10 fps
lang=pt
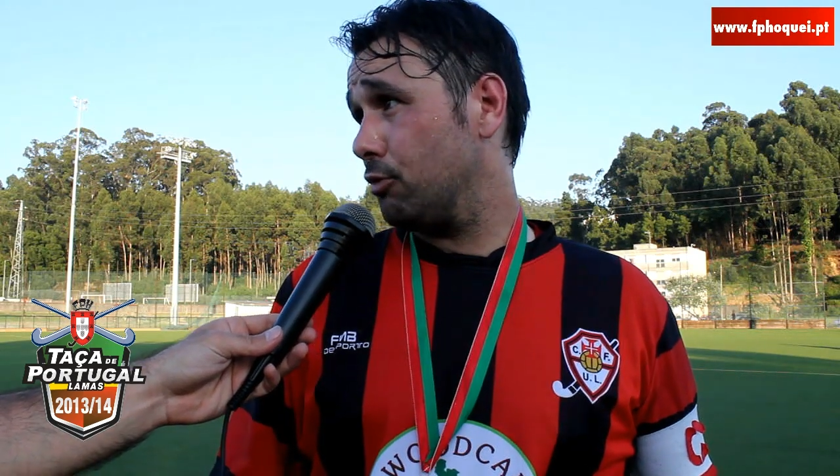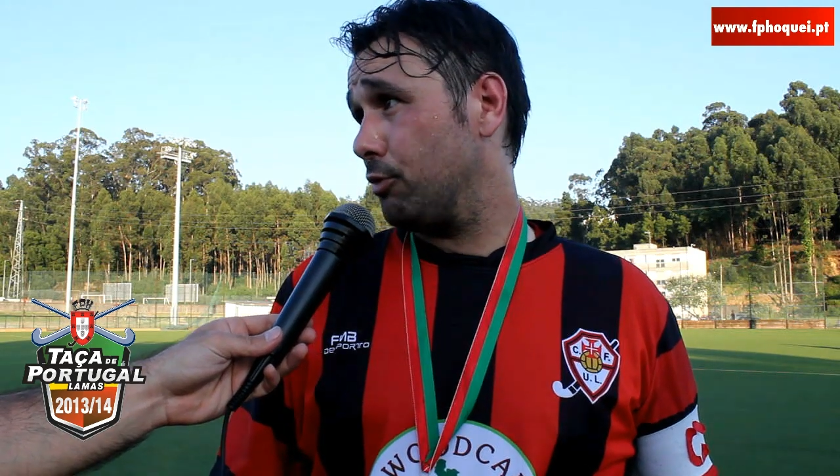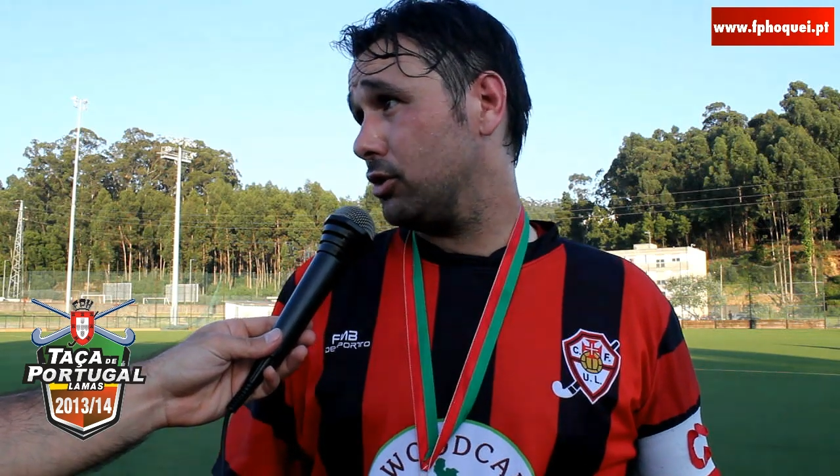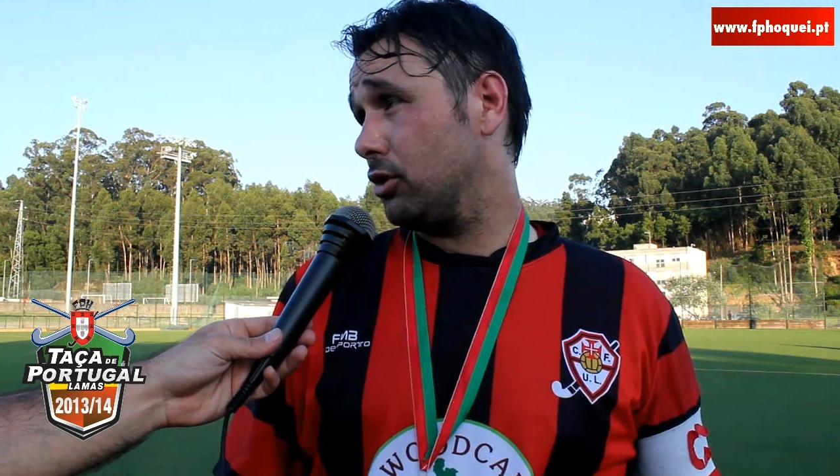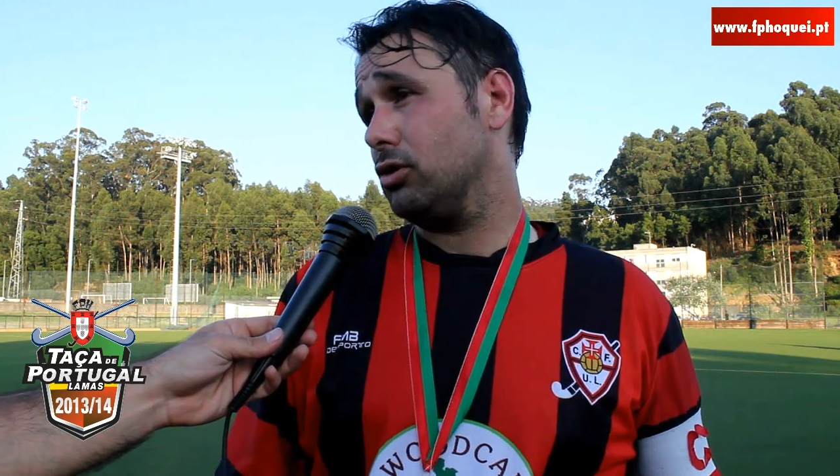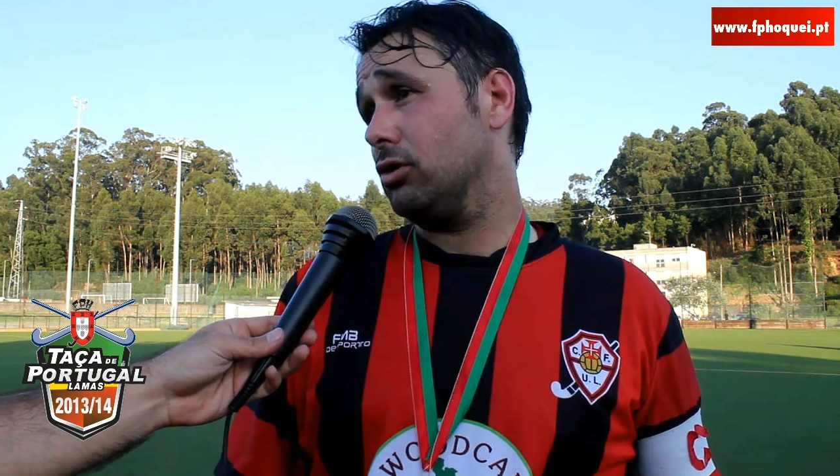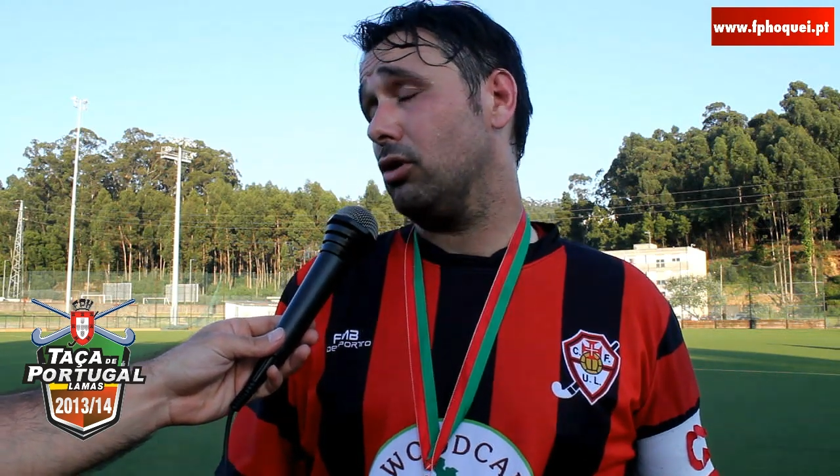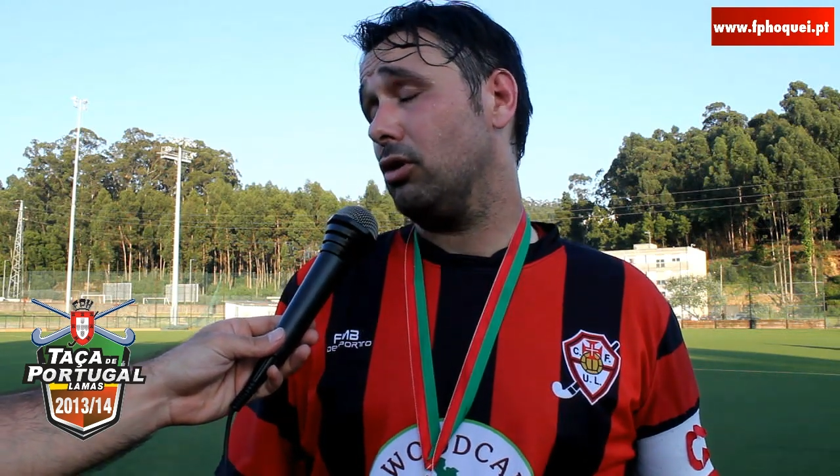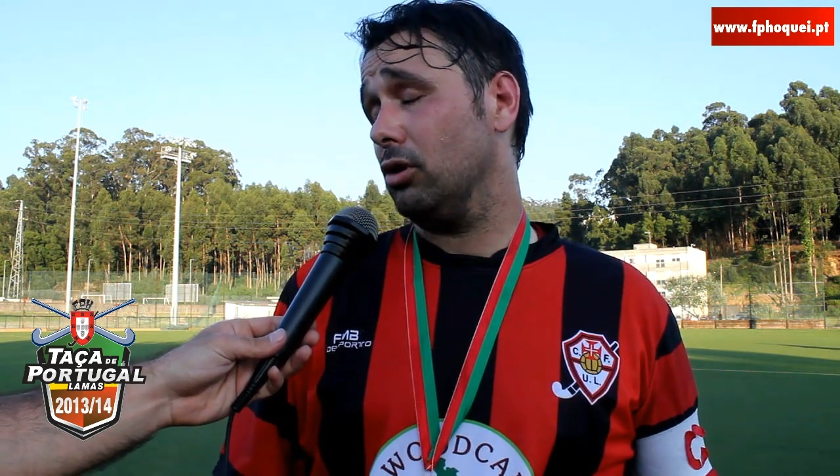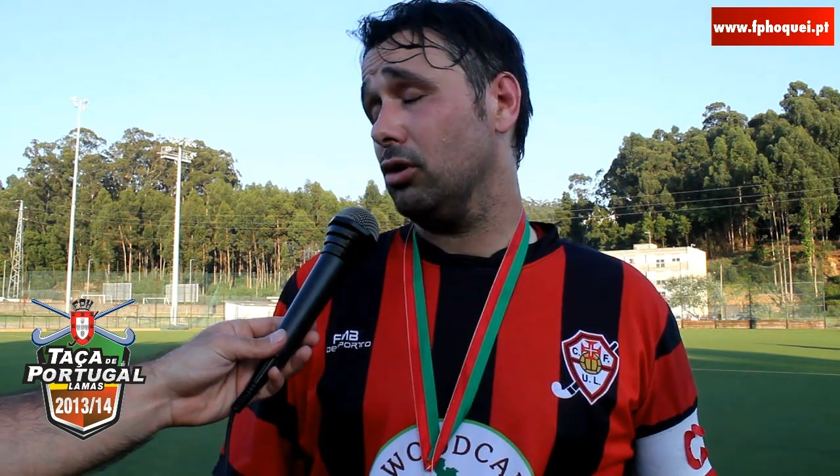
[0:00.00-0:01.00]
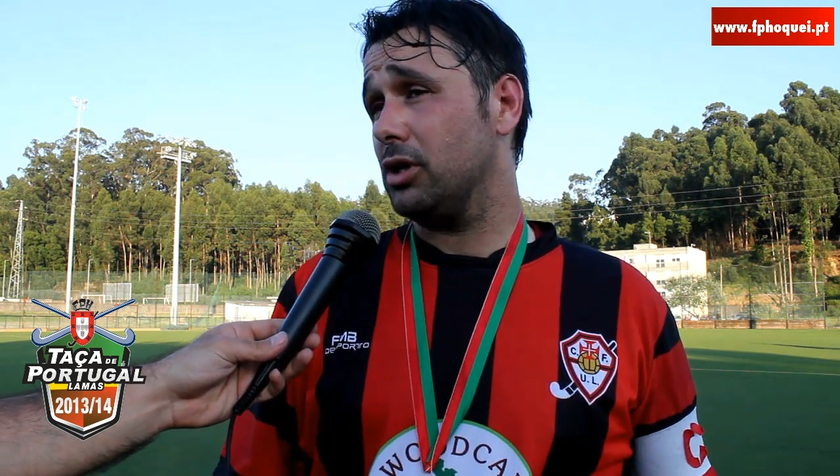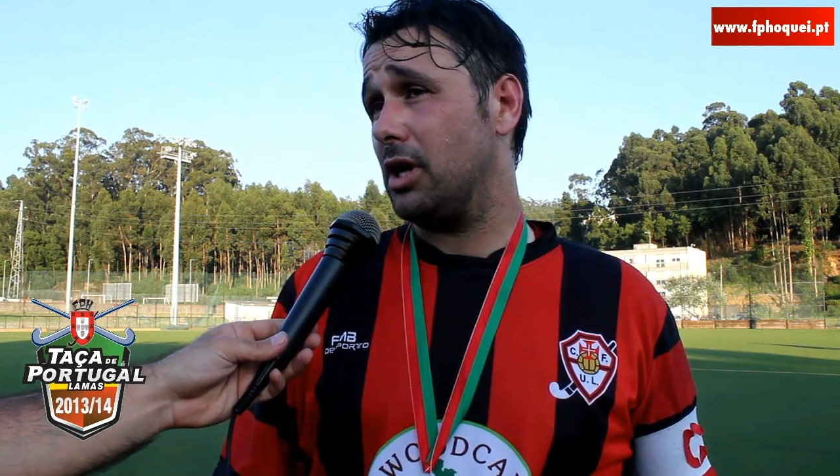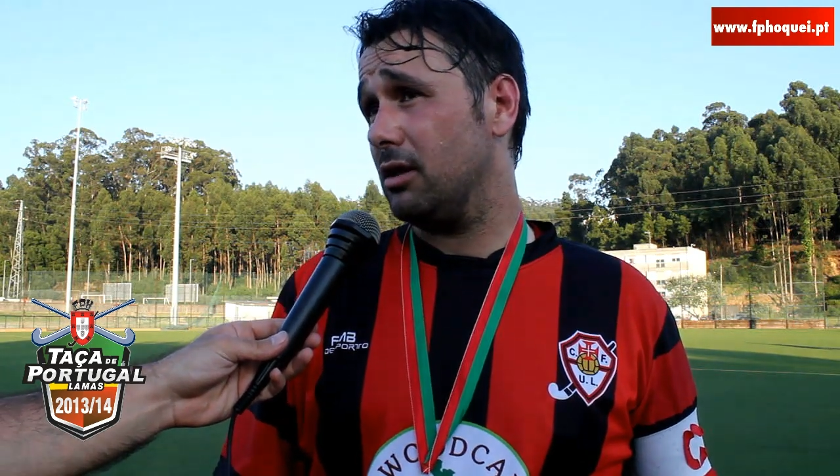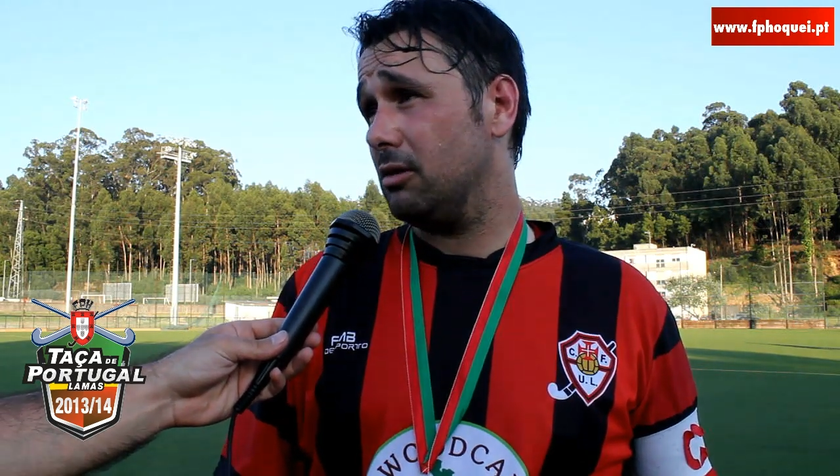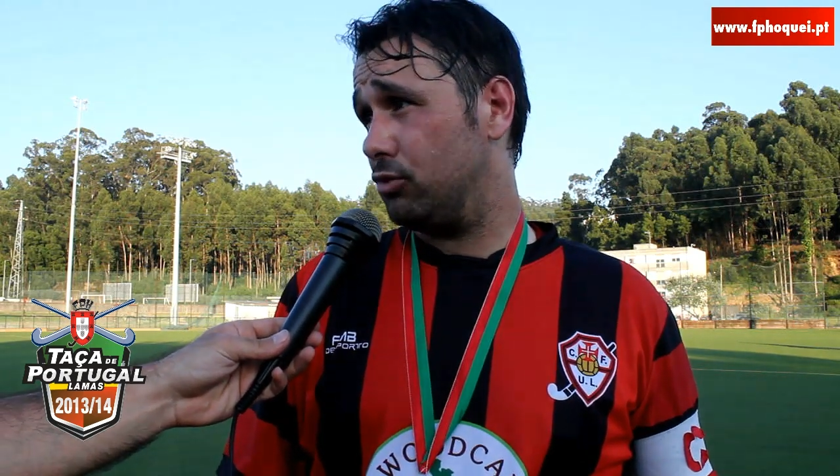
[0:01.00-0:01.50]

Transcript: o mérito ao, ao Lousada,